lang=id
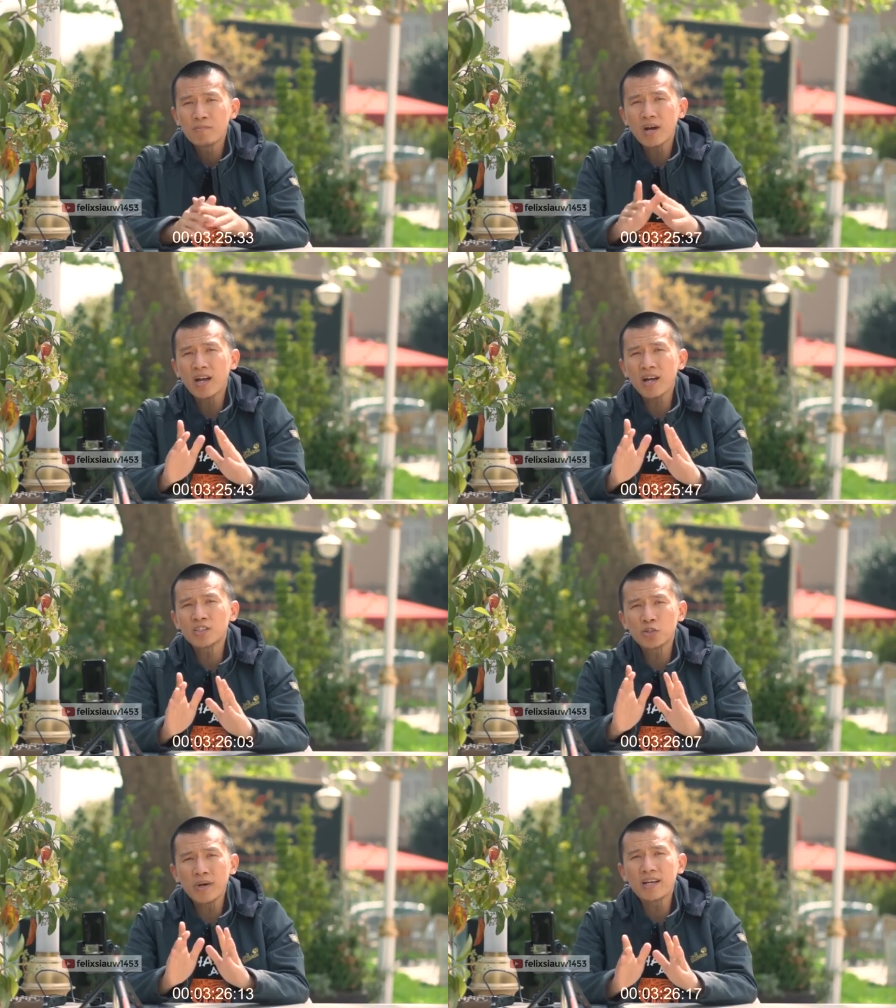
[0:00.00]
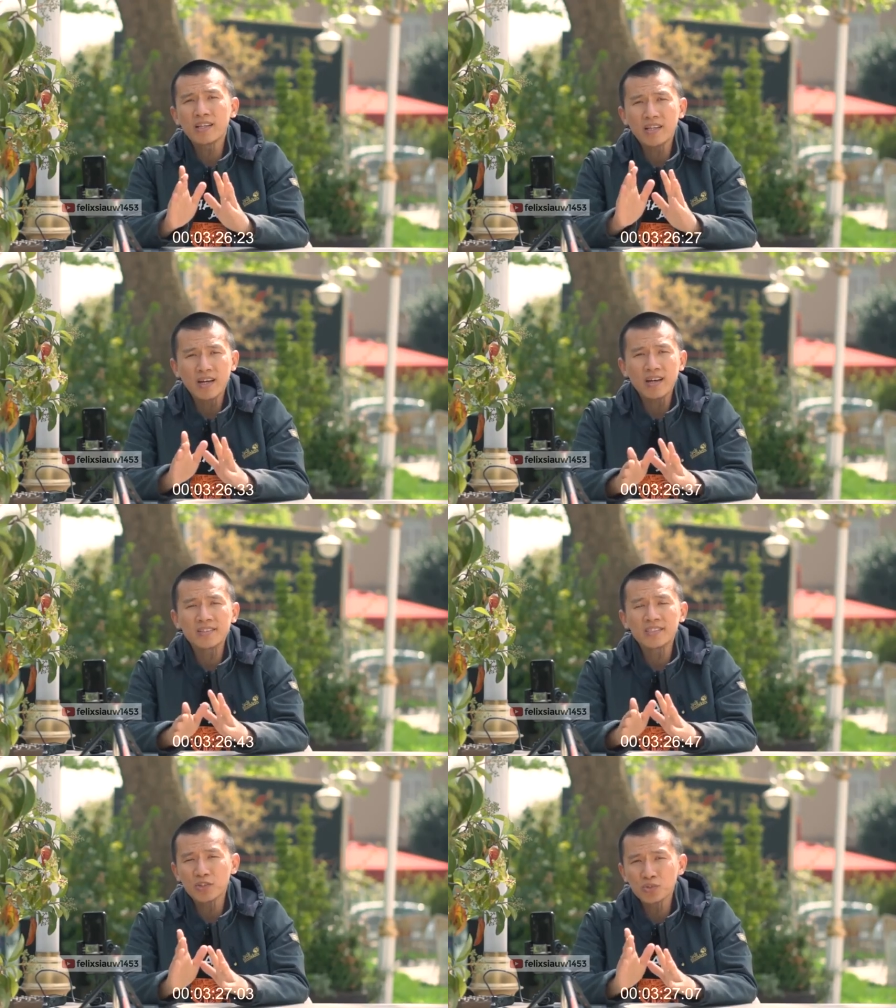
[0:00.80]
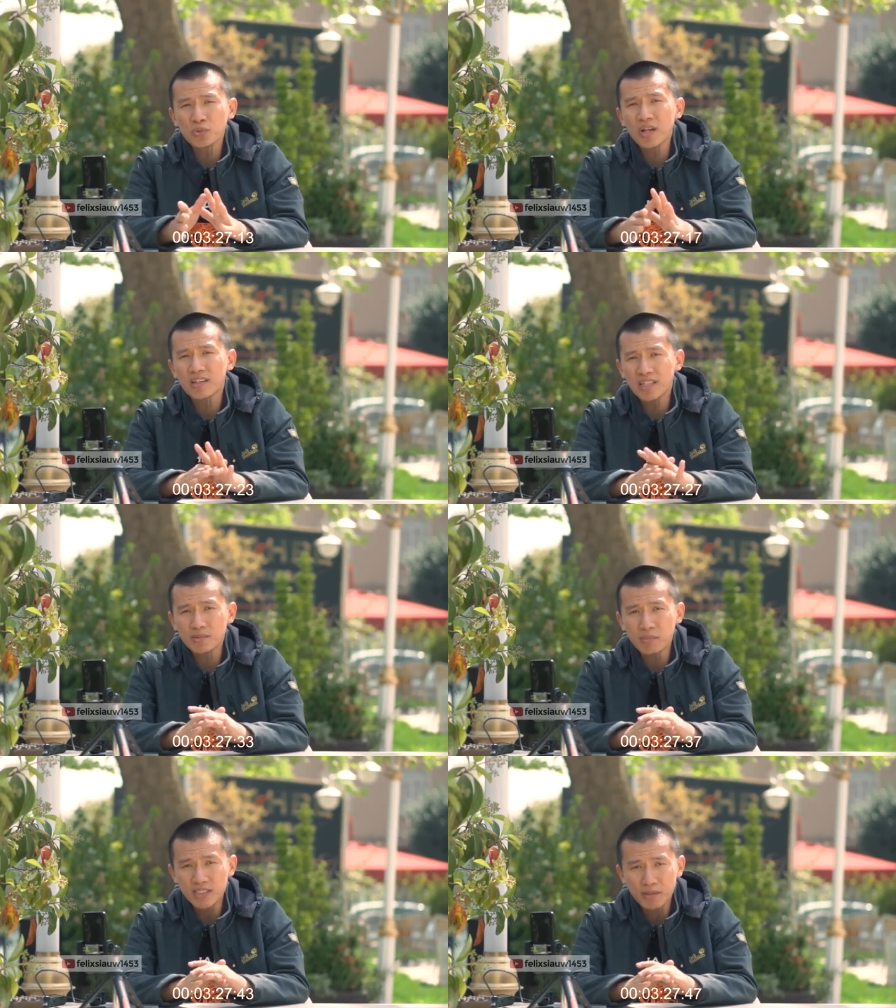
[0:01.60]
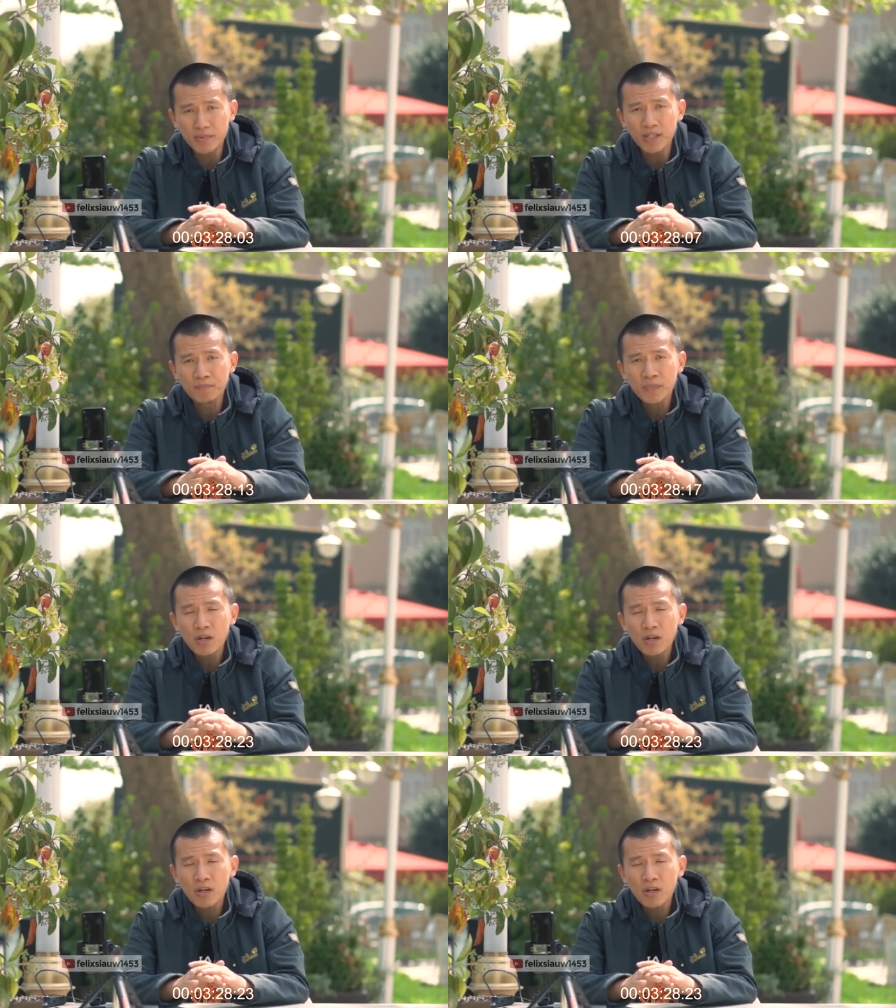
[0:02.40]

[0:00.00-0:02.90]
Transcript: maka coba datangkan satu surat yang semacamnya